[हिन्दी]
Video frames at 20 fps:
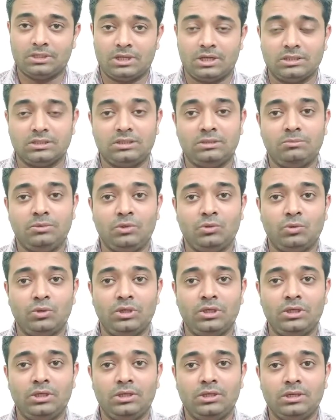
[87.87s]
ज़रा सी भी
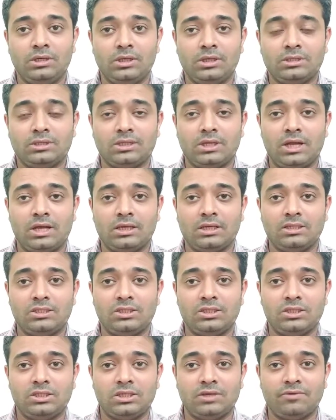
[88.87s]
कोई इस तरह की
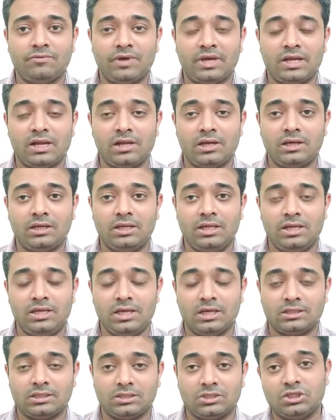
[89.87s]
चीज़ें वायरल करी
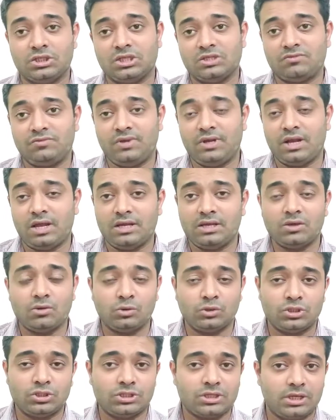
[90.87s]
या सच्ची तस्वीर लाने की
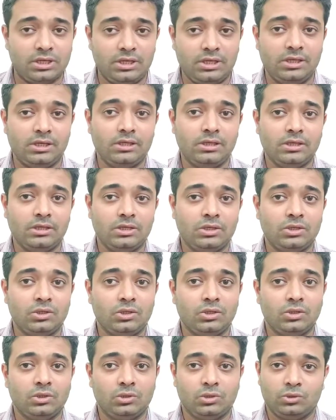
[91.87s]
कोशिश करी
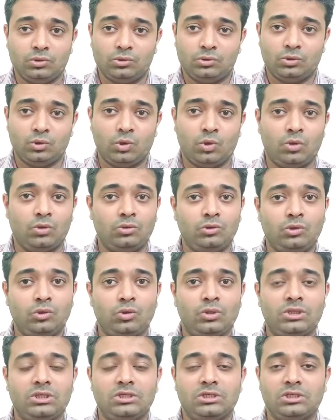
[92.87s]
तो
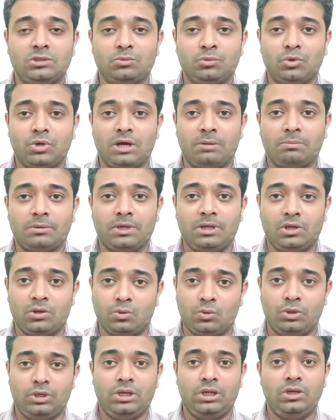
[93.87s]
योगी जी से बुरा आपके
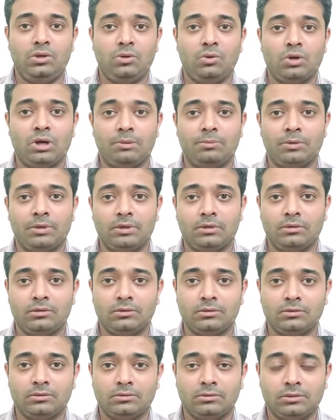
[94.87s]
लिए कोई नहीं होगा फिर
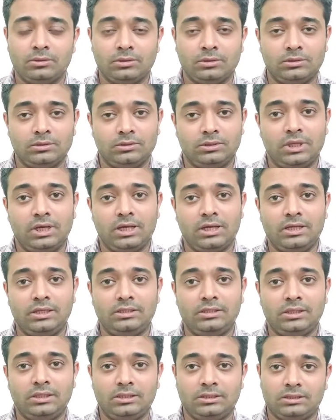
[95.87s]
देख
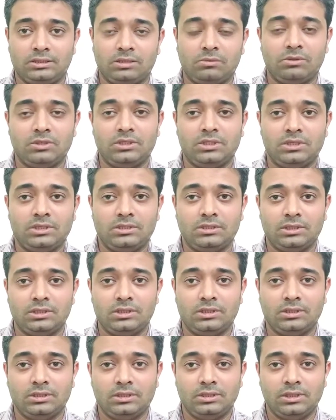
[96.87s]
लीजिए समझ लीजिए
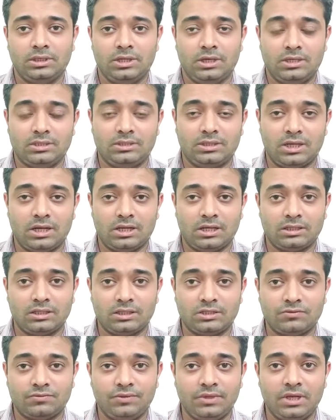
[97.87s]
इस तरह की
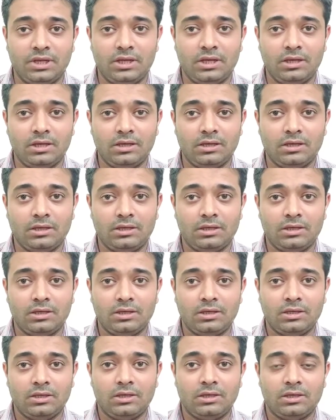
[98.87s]
तस्वीरें
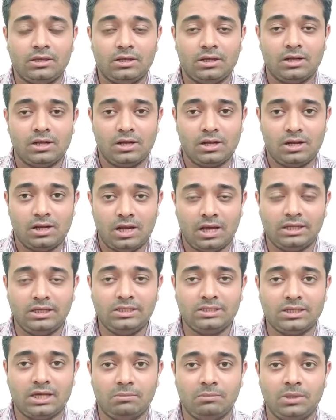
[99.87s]

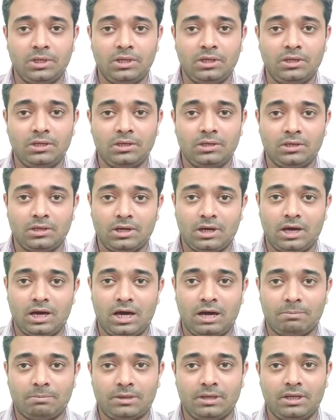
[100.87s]
लानी सामने
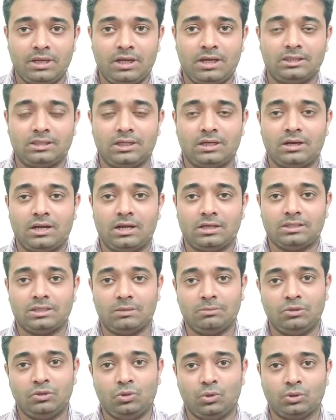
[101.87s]
आपके लिए ख़तरनाक
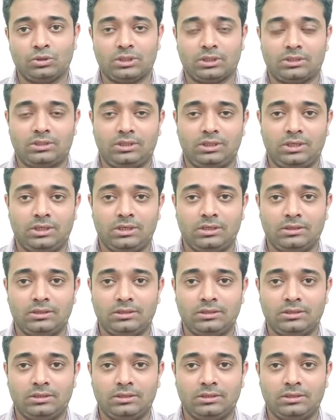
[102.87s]
साबित हो सकती हैं